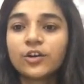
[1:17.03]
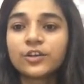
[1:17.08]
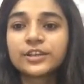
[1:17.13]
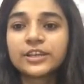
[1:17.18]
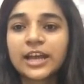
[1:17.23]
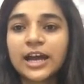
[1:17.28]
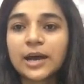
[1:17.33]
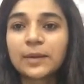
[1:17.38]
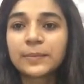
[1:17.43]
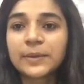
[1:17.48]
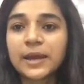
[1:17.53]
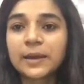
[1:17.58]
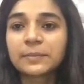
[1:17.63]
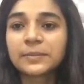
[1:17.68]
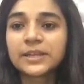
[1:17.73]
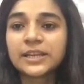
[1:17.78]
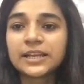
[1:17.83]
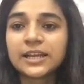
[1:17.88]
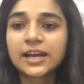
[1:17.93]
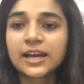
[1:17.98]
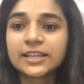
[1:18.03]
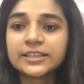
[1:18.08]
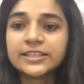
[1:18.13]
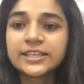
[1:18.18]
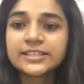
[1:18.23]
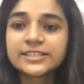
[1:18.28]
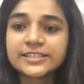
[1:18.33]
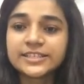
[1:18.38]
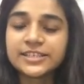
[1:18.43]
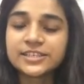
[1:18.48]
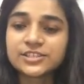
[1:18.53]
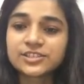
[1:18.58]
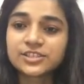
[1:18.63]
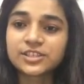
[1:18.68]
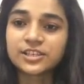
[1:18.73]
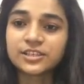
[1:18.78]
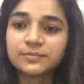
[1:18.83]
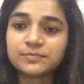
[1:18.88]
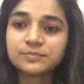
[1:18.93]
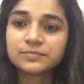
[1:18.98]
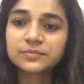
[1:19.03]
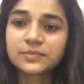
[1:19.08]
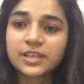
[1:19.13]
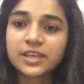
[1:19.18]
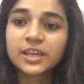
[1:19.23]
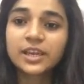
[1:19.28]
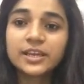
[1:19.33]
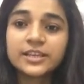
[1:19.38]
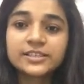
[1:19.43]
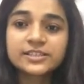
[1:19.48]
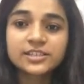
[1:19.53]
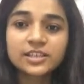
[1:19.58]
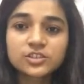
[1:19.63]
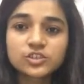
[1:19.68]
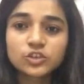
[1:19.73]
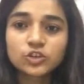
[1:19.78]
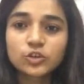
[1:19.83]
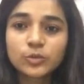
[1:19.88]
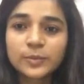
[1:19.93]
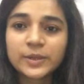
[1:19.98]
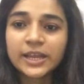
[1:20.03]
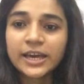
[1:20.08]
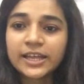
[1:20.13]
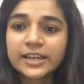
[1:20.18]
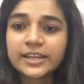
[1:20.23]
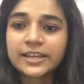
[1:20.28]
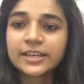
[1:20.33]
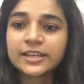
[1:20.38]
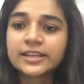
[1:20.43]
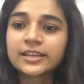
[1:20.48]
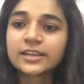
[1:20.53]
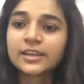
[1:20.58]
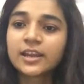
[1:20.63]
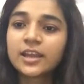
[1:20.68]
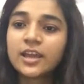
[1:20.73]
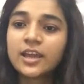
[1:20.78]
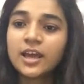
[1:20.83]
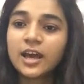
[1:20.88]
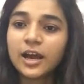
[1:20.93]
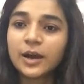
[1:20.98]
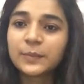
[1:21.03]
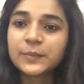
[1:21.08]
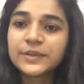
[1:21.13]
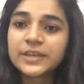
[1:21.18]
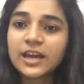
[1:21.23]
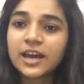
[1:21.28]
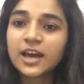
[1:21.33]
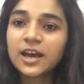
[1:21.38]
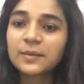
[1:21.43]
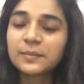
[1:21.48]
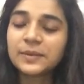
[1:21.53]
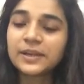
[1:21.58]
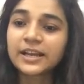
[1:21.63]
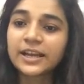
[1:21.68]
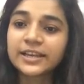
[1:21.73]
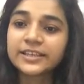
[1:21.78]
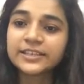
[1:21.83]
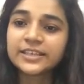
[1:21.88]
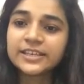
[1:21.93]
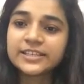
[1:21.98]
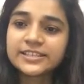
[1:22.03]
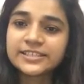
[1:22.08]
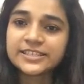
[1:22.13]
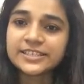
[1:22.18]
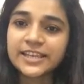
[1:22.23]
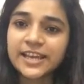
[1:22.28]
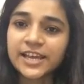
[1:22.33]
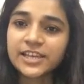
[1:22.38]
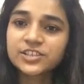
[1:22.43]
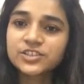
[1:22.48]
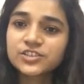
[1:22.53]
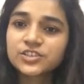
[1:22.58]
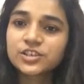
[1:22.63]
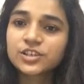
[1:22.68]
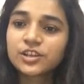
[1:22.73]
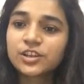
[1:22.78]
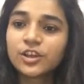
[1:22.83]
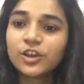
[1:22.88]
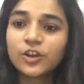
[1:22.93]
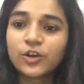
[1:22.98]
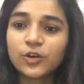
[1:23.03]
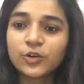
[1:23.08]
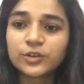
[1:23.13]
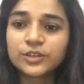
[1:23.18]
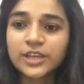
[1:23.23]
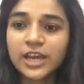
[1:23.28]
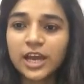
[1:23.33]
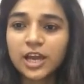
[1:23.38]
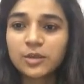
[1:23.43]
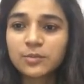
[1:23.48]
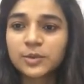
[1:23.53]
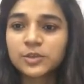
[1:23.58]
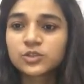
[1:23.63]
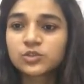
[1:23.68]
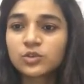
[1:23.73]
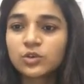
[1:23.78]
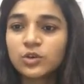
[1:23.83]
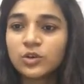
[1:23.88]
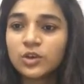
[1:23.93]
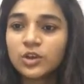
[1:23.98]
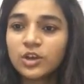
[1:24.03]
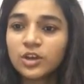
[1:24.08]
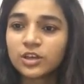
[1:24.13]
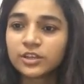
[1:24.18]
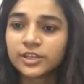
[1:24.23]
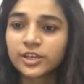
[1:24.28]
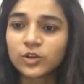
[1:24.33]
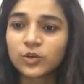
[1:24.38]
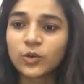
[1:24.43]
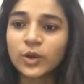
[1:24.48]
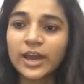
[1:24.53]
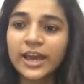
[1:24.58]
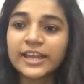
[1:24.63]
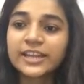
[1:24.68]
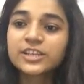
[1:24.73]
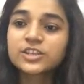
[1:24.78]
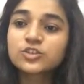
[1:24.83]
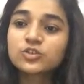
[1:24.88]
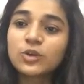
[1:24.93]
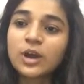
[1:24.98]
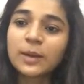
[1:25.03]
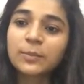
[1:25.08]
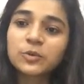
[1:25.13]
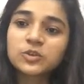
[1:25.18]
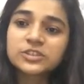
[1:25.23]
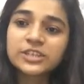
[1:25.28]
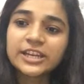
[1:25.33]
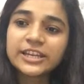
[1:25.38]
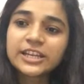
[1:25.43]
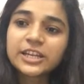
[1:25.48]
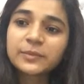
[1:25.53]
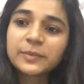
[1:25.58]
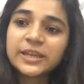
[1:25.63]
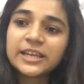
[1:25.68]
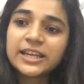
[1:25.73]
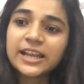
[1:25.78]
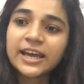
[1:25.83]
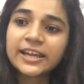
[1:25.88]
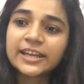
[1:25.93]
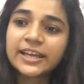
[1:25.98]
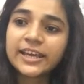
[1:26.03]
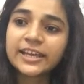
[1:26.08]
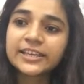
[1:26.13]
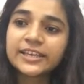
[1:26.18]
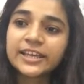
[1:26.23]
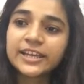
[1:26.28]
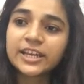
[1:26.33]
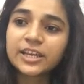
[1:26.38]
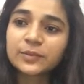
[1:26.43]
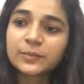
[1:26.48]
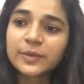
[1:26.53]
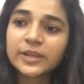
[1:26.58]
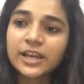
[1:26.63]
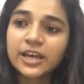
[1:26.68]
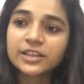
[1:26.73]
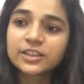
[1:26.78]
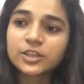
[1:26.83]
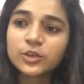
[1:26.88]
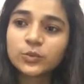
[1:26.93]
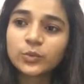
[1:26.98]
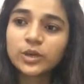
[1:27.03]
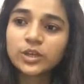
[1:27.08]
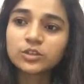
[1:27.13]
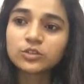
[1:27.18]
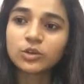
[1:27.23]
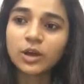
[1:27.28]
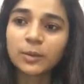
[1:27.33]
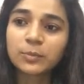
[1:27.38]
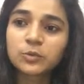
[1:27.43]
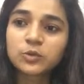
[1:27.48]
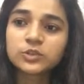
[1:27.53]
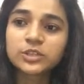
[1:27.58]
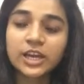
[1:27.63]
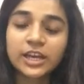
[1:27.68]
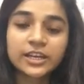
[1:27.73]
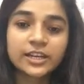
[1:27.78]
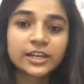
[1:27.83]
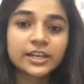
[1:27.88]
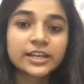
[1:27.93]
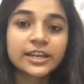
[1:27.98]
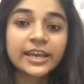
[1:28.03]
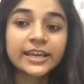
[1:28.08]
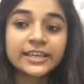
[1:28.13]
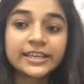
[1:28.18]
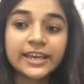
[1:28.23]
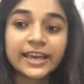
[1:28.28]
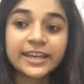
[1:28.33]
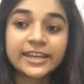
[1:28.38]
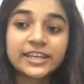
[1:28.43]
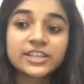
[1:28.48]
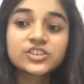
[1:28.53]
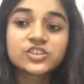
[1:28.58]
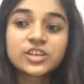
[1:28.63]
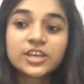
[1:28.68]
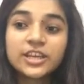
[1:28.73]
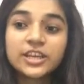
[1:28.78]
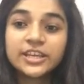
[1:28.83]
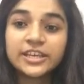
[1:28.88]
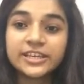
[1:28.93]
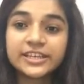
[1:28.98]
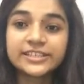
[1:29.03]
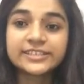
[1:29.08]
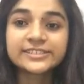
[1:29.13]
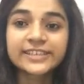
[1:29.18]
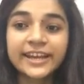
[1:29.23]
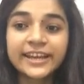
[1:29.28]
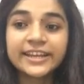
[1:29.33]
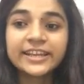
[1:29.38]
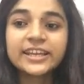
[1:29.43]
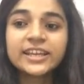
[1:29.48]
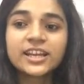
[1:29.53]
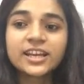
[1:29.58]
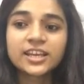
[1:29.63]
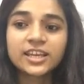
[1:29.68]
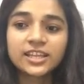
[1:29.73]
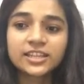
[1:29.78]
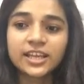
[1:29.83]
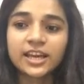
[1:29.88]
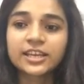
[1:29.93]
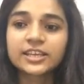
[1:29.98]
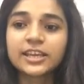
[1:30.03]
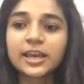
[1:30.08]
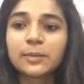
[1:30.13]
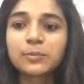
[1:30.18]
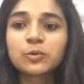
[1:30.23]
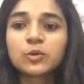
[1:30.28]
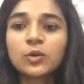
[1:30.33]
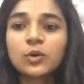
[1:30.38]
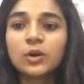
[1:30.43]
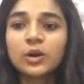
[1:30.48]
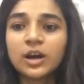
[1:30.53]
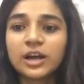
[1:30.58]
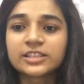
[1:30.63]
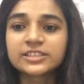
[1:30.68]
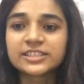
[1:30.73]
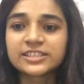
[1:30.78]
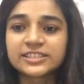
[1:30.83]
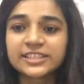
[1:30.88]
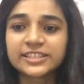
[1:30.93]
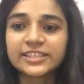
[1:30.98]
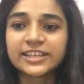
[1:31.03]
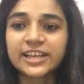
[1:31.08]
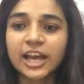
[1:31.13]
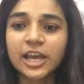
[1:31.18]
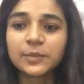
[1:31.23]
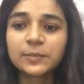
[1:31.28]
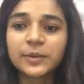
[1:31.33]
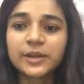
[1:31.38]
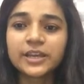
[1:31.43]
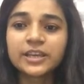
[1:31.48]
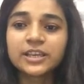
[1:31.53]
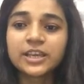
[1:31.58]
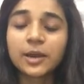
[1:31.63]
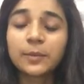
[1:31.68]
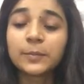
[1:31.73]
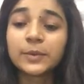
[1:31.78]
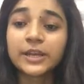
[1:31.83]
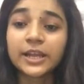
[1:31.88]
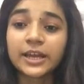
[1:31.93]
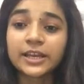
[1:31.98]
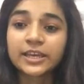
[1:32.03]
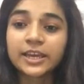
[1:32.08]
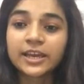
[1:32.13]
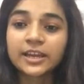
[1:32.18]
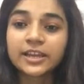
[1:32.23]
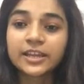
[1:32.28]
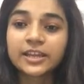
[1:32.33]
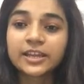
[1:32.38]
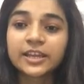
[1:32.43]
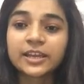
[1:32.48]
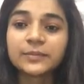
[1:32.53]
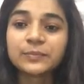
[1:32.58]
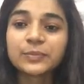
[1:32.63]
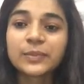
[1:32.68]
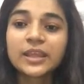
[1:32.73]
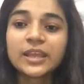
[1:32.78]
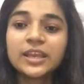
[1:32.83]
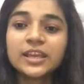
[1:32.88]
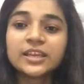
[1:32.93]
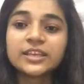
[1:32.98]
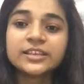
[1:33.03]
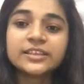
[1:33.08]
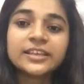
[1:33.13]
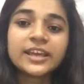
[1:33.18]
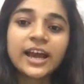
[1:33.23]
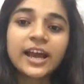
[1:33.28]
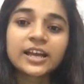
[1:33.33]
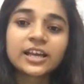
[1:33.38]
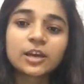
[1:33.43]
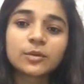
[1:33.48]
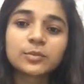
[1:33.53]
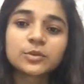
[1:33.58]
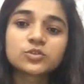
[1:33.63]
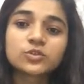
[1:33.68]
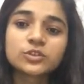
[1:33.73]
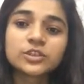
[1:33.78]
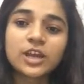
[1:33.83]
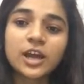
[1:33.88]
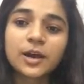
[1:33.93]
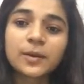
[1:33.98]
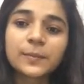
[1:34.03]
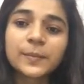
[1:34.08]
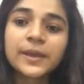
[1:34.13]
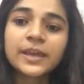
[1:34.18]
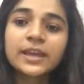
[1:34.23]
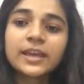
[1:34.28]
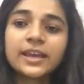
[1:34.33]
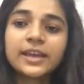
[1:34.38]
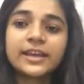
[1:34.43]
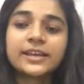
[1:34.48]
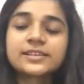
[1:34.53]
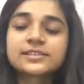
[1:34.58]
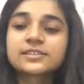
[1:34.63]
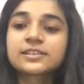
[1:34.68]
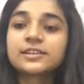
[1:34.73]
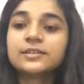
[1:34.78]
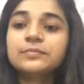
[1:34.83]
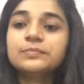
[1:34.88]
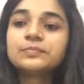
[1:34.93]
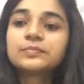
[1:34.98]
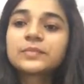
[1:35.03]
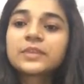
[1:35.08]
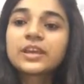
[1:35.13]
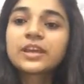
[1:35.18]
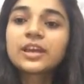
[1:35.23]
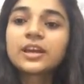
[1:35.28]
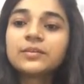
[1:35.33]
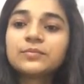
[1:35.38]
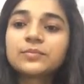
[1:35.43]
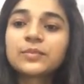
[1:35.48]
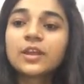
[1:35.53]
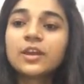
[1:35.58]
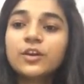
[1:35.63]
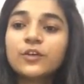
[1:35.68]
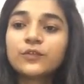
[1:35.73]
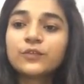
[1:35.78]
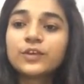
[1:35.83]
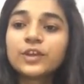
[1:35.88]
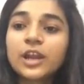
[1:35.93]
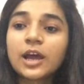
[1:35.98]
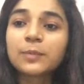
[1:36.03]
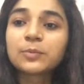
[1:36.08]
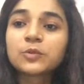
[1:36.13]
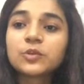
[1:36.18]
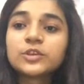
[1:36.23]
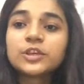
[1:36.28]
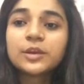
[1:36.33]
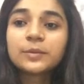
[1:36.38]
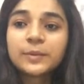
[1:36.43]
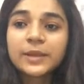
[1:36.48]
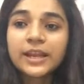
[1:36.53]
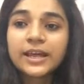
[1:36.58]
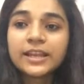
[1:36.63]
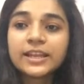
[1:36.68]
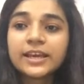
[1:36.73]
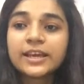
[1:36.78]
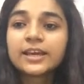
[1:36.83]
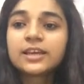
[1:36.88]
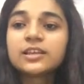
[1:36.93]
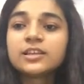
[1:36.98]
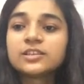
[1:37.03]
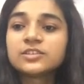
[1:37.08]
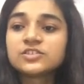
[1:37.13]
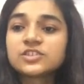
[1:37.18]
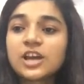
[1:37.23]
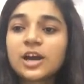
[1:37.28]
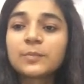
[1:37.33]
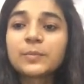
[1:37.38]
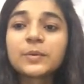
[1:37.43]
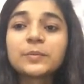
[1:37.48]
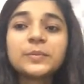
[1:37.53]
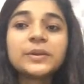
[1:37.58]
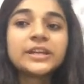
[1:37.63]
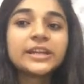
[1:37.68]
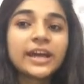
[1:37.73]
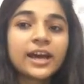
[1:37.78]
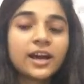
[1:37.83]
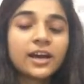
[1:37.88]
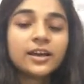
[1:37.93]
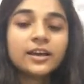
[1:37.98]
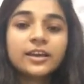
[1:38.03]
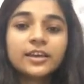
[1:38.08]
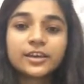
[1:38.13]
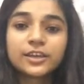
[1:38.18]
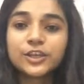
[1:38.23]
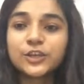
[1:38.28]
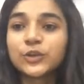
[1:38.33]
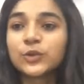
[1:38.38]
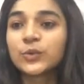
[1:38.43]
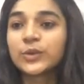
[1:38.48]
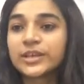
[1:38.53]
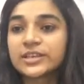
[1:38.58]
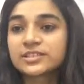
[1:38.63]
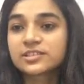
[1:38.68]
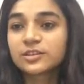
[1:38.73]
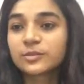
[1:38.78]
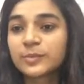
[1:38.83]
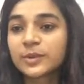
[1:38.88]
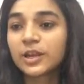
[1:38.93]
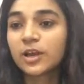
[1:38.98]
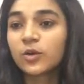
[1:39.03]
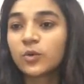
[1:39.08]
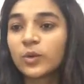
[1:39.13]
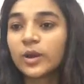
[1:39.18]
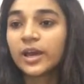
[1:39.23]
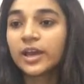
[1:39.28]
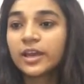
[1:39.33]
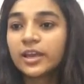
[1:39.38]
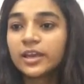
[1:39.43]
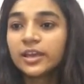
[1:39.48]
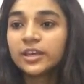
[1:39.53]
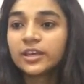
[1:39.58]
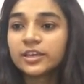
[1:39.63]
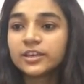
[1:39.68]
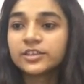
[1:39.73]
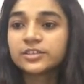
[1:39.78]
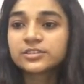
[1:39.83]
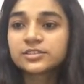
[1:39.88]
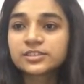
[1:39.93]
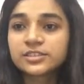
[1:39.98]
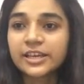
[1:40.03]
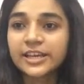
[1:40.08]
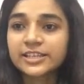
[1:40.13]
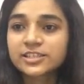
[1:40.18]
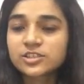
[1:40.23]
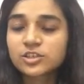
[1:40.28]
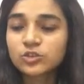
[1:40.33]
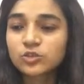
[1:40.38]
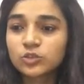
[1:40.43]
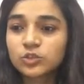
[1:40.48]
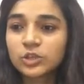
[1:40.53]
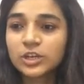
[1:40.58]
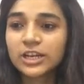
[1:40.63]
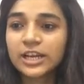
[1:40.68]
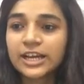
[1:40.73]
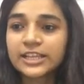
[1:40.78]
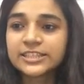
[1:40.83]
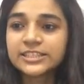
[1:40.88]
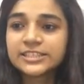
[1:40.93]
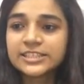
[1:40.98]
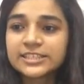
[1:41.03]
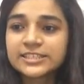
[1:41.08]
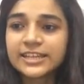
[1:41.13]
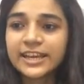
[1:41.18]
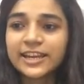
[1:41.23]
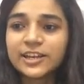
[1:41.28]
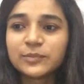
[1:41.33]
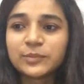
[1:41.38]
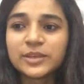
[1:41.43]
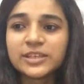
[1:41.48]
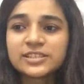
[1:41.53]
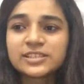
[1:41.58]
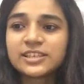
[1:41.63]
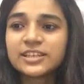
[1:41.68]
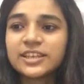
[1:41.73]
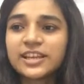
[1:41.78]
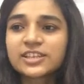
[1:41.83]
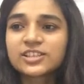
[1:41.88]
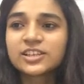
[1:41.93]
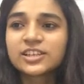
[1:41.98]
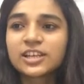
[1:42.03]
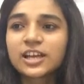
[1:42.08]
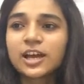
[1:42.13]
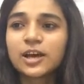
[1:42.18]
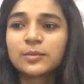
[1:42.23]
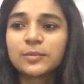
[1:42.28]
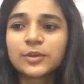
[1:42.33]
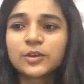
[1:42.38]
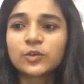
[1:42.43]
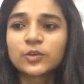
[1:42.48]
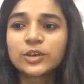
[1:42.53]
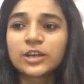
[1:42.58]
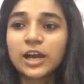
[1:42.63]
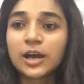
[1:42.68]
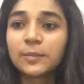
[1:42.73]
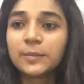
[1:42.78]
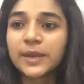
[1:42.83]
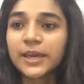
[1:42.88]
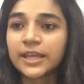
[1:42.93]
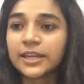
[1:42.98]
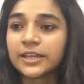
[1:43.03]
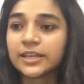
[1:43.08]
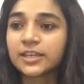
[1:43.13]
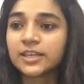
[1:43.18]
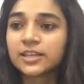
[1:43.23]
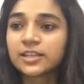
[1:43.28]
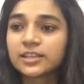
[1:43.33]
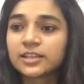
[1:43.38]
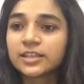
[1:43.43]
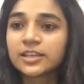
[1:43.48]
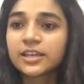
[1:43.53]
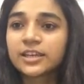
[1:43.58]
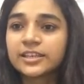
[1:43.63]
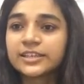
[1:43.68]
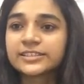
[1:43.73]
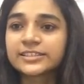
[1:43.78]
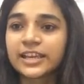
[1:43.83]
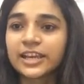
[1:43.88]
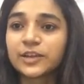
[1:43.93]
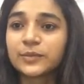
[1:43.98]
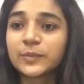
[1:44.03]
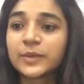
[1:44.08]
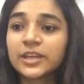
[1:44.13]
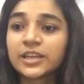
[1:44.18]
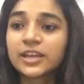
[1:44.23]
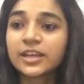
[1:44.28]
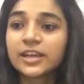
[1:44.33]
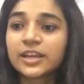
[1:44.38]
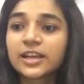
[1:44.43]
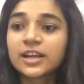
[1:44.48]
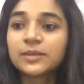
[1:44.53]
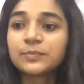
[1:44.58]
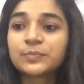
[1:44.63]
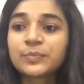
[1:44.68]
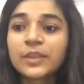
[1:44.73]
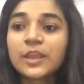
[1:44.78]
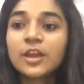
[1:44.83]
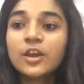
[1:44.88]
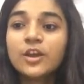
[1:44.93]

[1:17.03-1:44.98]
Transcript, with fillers: और यहाँ पे आपने लगा दिया सी एच थ्री ठीक है इस स्ट्रक्चर को बना रहे हैं अब यहाँ आप लगाइए सी एच और यहाँ है बच्चों देखो एन एच टू आपको सेंटर में ही लाना है ये रिंग बनाते हुए तो आपको ध्यान रखना है कि एन एच इस साइड ही रखें ताकि आपको अच्छे से दिखाई पड़े कि आप बना क्या रहे हैं ये आ गया बच्चों यहाँ पे एस्टर ठीक है फिर आपको ये बनाना है जहाँ पे बीटा कीटोन एस्टर बना हुआ है इस एस्टर को तो लगा दीजिए साइड में इसकी रिएक्शन का हमें कोई काम है नहीं ठीक है ये साइड में ही रहेगा